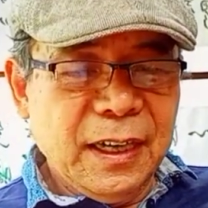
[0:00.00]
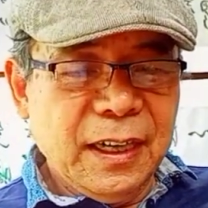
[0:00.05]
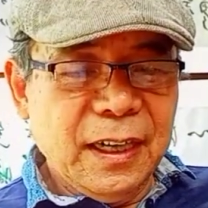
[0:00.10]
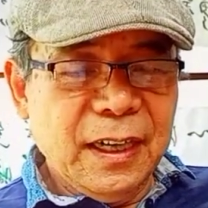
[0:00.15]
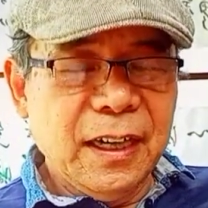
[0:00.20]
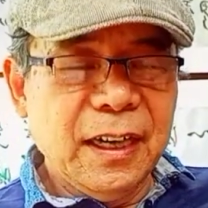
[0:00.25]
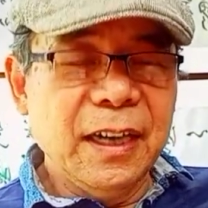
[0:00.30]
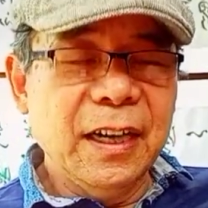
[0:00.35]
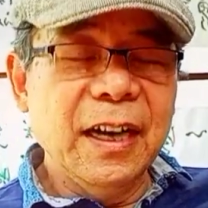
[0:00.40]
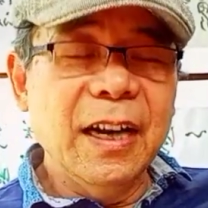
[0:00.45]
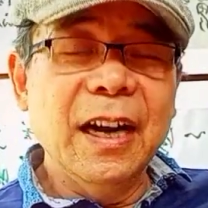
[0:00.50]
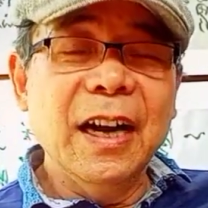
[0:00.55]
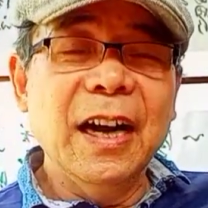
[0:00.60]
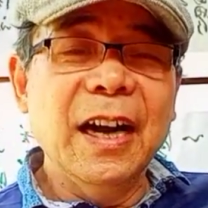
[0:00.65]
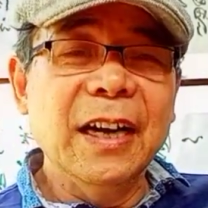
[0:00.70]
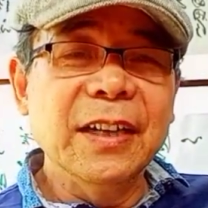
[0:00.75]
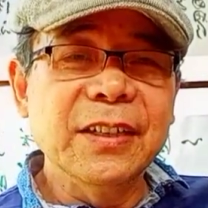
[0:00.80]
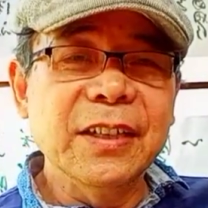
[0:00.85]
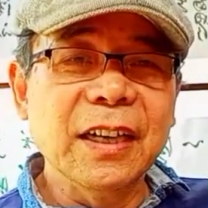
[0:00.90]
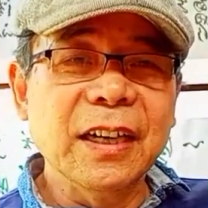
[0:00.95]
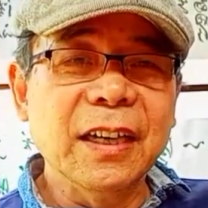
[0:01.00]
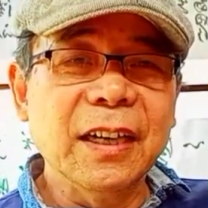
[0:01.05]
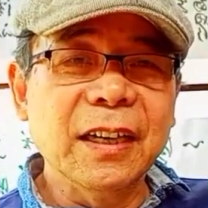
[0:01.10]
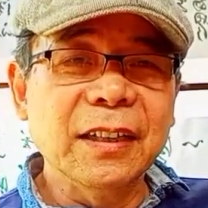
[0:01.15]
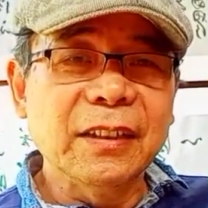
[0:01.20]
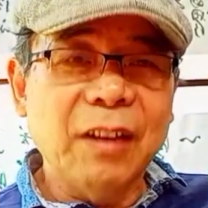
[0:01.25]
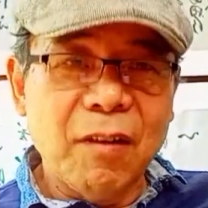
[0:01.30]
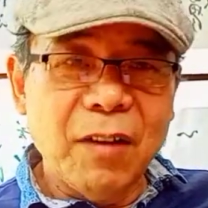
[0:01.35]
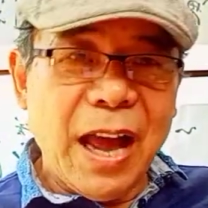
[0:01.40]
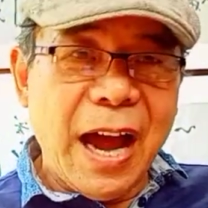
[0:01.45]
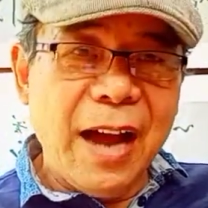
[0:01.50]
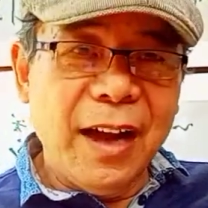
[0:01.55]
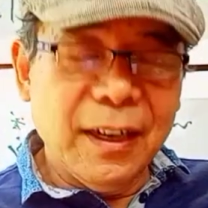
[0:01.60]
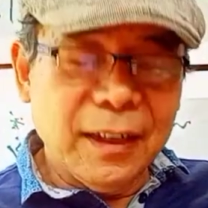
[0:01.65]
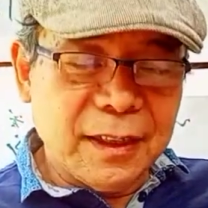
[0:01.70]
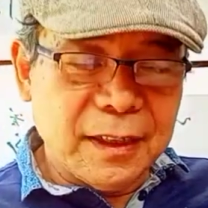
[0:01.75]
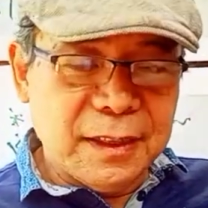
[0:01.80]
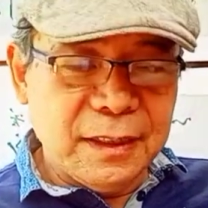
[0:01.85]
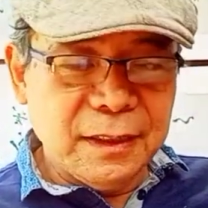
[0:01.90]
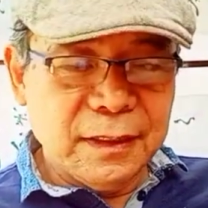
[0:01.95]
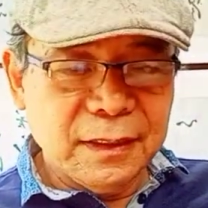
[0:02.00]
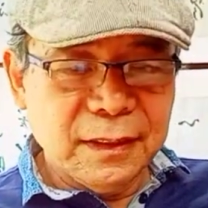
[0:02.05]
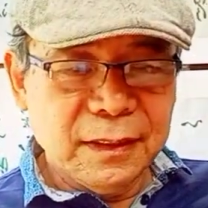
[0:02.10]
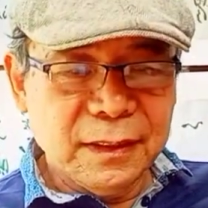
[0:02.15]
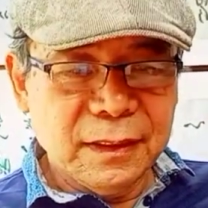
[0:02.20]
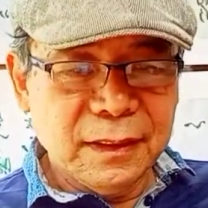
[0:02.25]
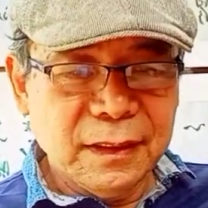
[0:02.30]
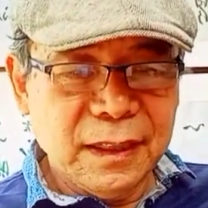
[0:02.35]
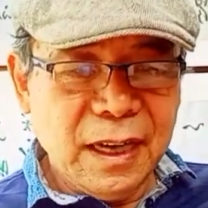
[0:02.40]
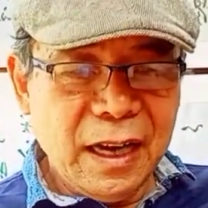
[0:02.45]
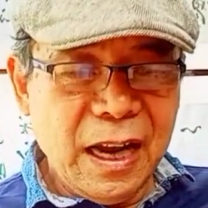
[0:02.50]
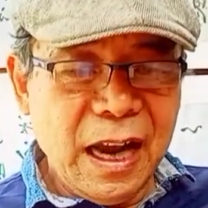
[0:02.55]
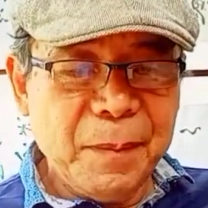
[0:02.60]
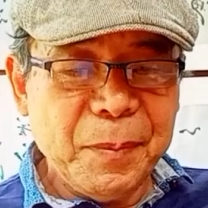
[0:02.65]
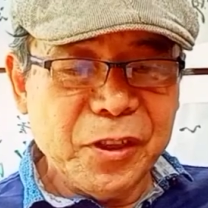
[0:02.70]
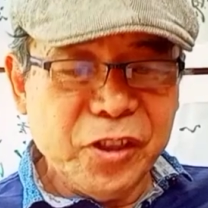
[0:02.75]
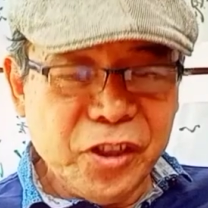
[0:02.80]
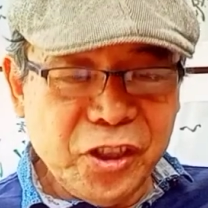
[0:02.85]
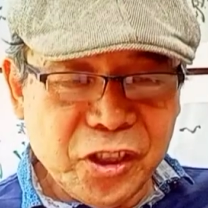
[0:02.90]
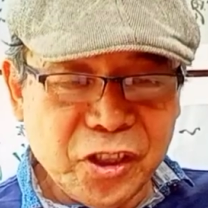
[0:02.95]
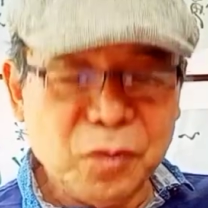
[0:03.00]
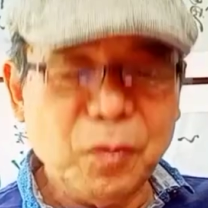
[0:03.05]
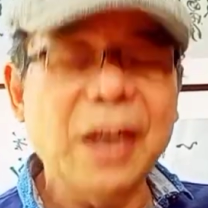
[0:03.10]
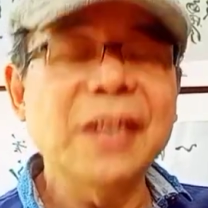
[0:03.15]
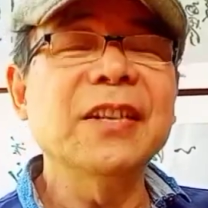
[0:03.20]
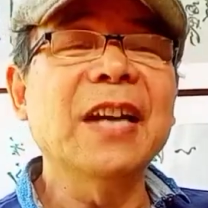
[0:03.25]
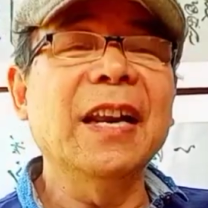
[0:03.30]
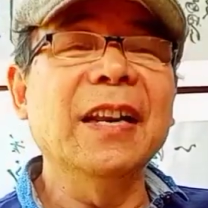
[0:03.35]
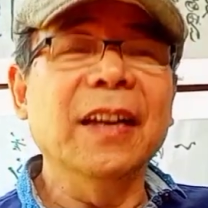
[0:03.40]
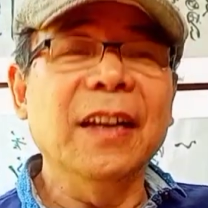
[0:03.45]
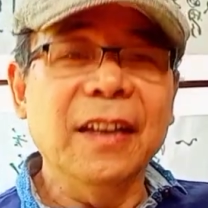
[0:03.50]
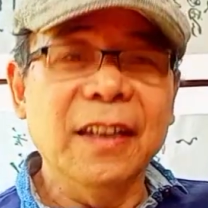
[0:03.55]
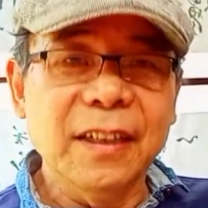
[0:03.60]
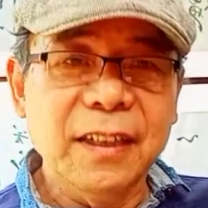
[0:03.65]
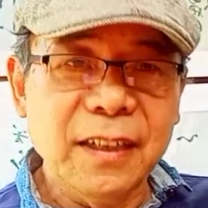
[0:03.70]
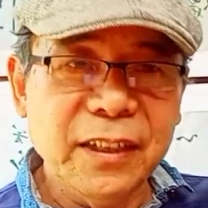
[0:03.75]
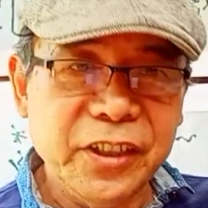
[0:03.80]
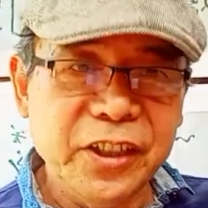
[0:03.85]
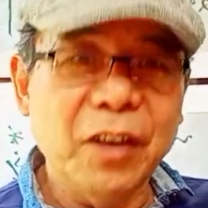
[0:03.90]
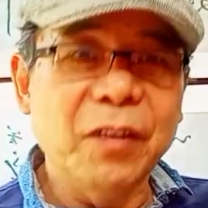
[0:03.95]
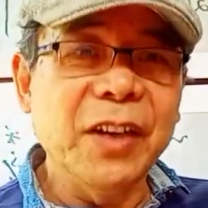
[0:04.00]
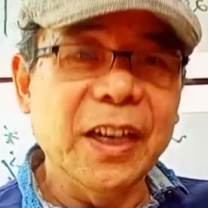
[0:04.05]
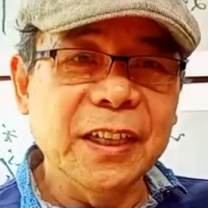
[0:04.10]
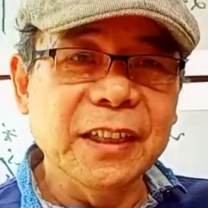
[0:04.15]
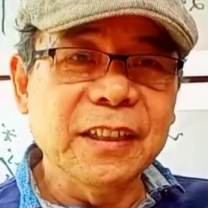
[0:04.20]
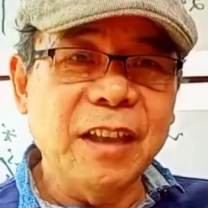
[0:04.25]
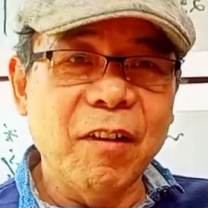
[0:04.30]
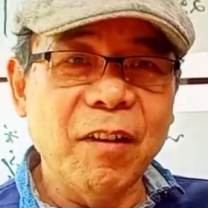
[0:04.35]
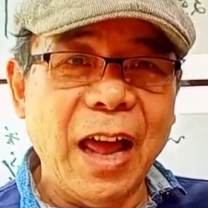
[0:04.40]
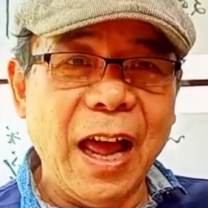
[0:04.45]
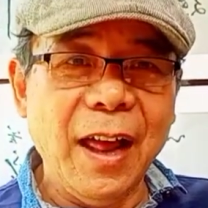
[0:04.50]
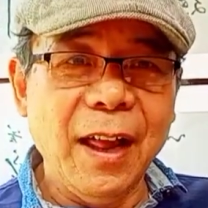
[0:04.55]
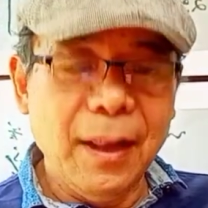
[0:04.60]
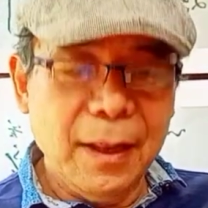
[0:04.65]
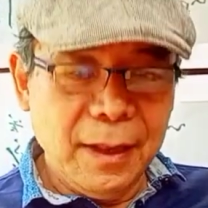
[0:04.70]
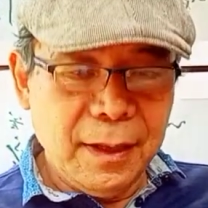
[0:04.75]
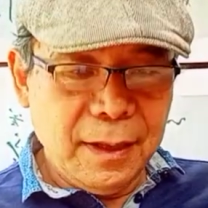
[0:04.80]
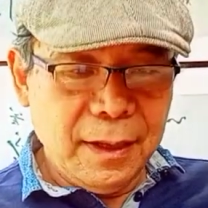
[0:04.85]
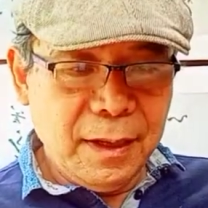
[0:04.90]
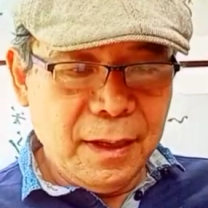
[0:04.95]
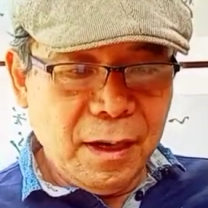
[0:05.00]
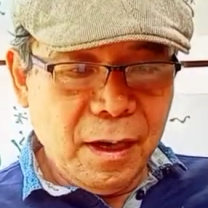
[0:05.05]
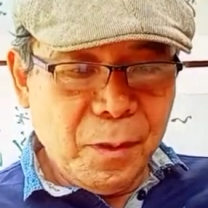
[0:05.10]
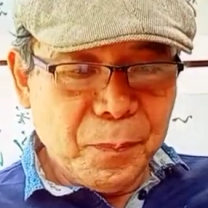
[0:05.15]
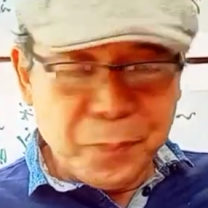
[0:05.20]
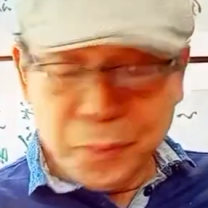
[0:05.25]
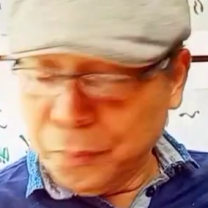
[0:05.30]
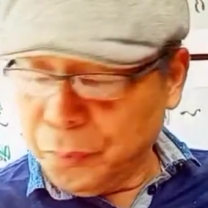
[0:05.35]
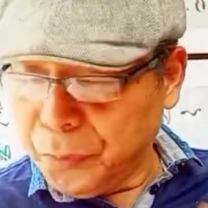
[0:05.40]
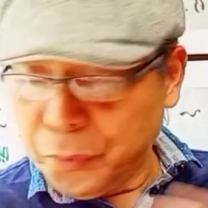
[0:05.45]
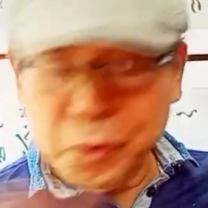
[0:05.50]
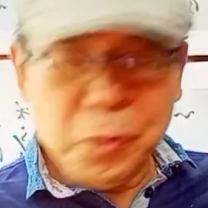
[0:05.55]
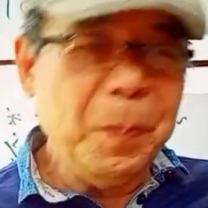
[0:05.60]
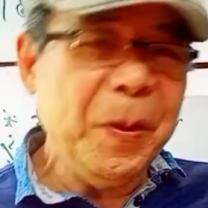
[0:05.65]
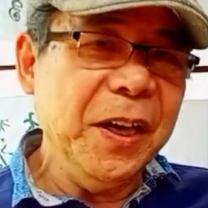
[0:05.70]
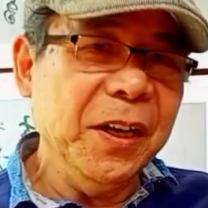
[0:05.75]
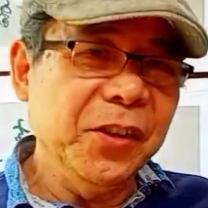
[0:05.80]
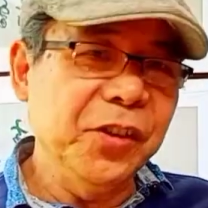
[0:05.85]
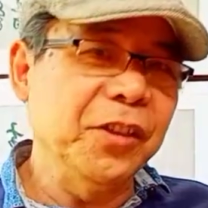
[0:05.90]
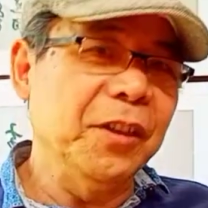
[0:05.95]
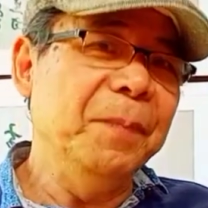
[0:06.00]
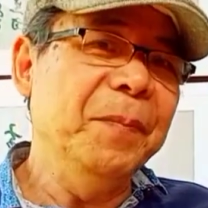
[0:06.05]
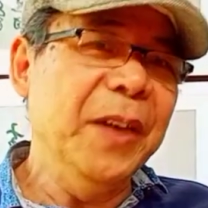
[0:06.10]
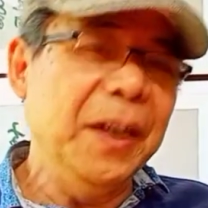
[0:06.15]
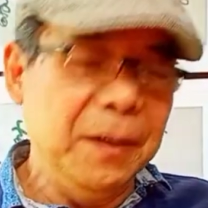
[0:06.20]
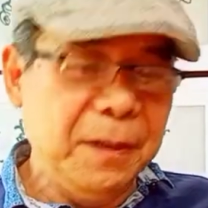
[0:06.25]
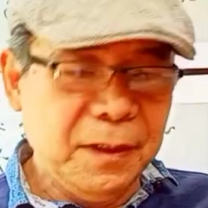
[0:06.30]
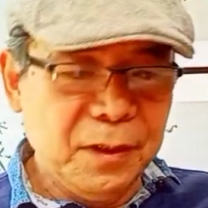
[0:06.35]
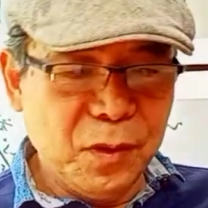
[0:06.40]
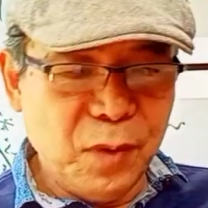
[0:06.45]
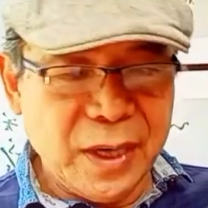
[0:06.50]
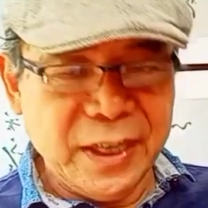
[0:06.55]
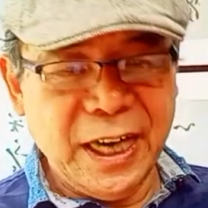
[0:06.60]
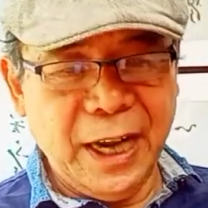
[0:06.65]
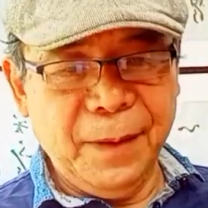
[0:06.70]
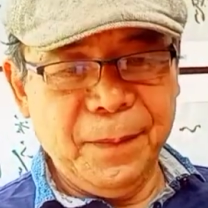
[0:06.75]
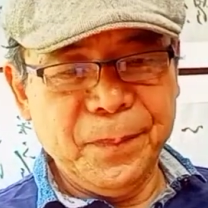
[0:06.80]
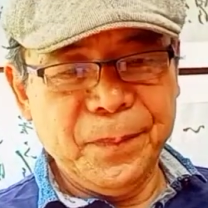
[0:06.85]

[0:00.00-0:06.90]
呃，这个刀郎，二百七十万张的销量的刀郎，不具备审美观点，